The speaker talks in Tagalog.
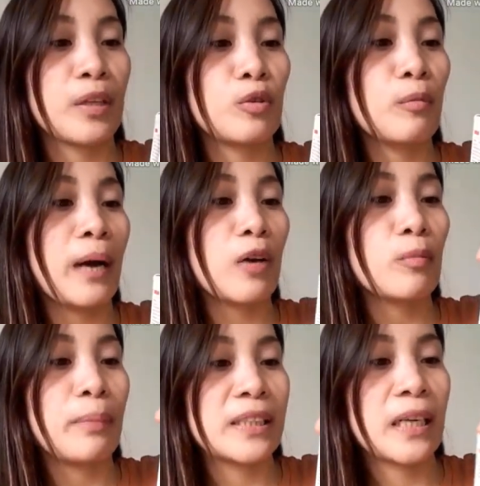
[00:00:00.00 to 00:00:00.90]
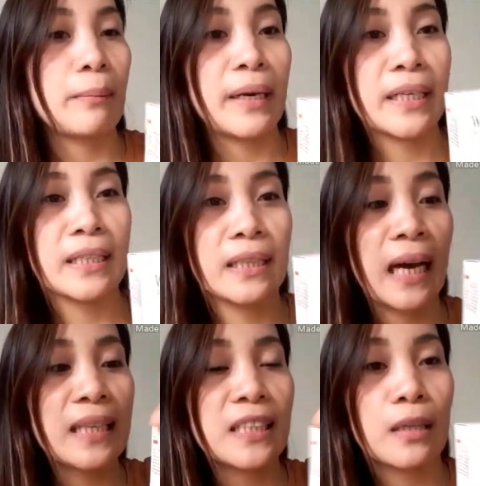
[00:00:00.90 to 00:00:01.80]
nung bago pa siya, may
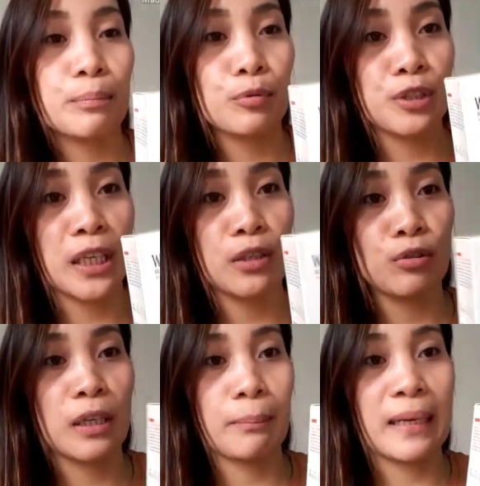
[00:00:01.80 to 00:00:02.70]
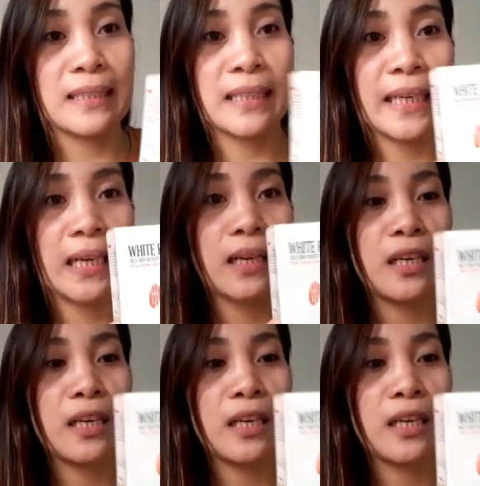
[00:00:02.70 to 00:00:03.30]
nakasil po siya ito ng plastic.